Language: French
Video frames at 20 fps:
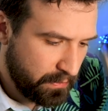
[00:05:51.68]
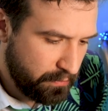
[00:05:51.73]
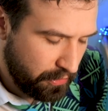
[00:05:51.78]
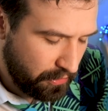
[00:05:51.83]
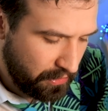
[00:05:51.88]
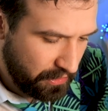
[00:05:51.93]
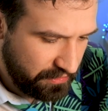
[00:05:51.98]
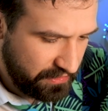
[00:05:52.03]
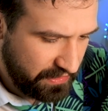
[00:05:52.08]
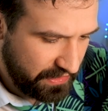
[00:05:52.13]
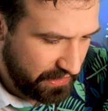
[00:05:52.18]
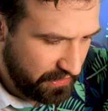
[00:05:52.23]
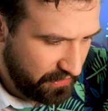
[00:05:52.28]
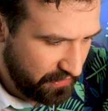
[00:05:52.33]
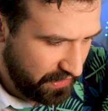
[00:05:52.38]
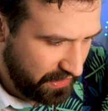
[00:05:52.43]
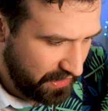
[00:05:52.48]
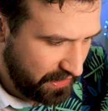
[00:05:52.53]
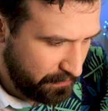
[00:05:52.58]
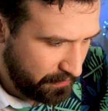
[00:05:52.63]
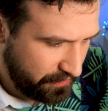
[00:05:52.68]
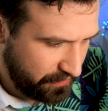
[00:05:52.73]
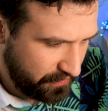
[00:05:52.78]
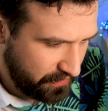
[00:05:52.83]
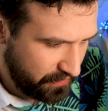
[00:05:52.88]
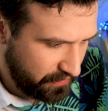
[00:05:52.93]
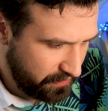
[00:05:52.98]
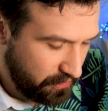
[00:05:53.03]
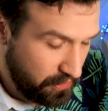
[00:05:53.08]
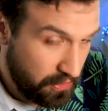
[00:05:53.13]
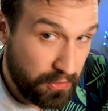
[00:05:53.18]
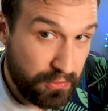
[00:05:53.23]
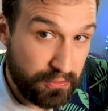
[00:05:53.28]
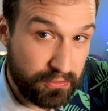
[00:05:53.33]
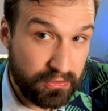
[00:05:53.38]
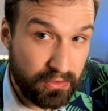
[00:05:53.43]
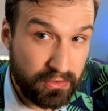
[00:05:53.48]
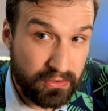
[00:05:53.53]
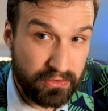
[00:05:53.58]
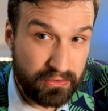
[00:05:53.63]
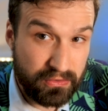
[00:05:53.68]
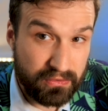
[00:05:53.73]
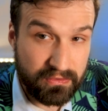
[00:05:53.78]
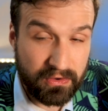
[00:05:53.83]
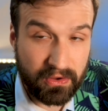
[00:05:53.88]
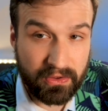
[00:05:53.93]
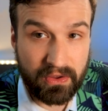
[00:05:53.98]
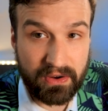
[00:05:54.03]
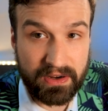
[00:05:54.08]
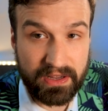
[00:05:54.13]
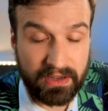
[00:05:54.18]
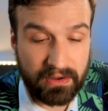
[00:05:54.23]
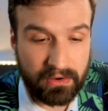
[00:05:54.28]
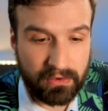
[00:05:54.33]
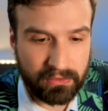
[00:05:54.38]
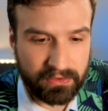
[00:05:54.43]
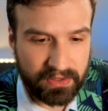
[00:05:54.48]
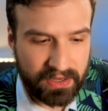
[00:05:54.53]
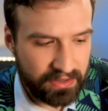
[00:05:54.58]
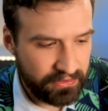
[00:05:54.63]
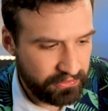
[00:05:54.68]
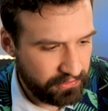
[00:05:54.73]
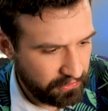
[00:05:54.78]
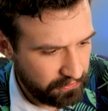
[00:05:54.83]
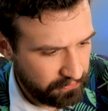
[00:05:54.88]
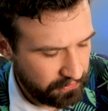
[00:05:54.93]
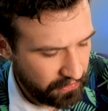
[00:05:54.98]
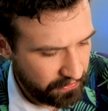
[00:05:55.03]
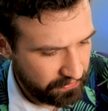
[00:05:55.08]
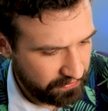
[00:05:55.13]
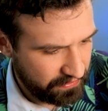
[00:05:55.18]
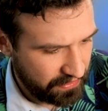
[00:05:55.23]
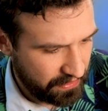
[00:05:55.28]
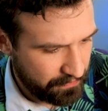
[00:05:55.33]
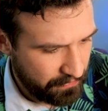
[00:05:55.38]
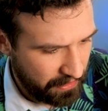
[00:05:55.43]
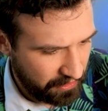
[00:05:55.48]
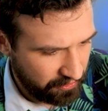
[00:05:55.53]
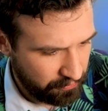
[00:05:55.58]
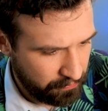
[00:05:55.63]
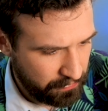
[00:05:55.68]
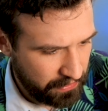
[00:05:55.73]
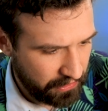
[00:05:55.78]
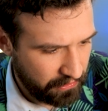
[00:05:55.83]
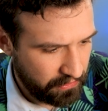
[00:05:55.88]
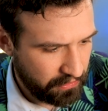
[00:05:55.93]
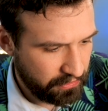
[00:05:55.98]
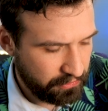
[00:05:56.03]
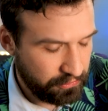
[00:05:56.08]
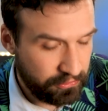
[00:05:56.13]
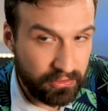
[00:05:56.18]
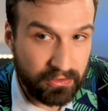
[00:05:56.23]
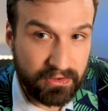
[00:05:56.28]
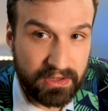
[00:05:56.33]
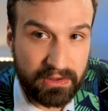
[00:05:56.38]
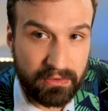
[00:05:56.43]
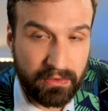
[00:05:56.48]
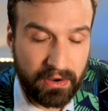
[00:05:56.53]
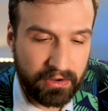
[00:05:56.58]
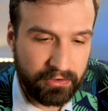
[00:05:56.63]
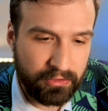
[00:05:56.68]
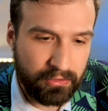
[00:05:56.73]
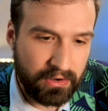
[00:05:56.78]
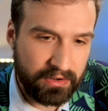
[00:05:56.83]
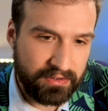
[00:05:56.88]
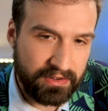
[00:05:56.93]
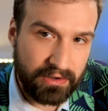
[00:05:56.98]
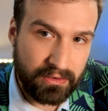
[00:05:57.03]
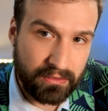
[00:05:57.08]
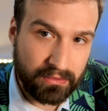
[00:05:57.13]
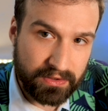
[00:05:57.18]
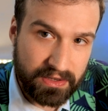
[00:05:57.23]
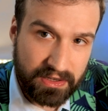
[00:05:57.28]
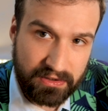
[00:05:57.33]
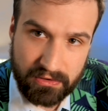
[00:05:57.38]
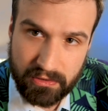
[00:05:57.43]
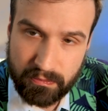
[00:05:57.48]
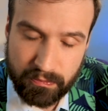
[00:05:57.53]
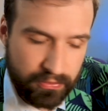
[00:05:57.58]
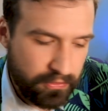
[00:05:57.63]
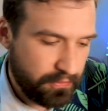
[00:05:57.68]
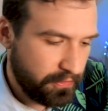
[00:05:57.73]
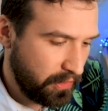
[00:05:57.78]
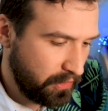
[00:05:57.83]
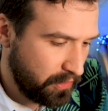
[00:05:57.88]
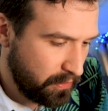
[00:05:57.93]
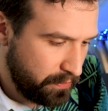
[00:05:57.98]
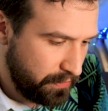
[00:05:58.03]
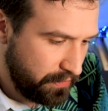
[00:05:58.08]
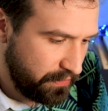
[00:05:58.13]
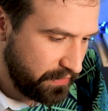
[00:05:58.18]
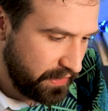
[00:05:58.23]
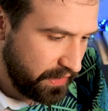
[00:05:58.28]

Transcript: Pourquoi je dirais le 1 Parce que le jaune, souvent dans les contrastes forts, ça marche bien quoi. Jaune et noir, je crois que c'est le contraste le plus fort qu'on puisse